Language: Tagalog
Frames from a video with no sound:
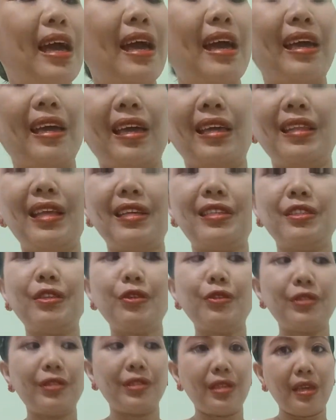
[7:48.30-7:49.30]
And as
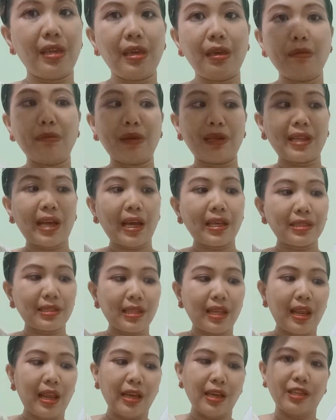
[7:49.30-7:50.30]
you see, mataas
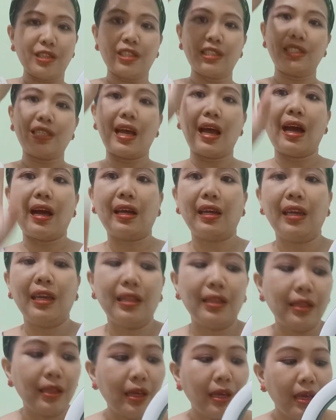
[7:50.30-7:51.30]
talaga siya sa
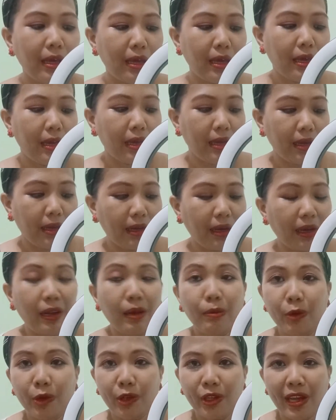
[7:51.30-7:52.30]
akin. Alam
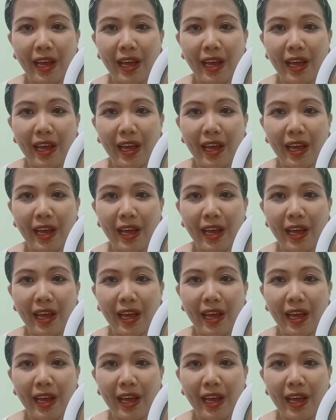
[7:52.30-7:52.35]
niyo na,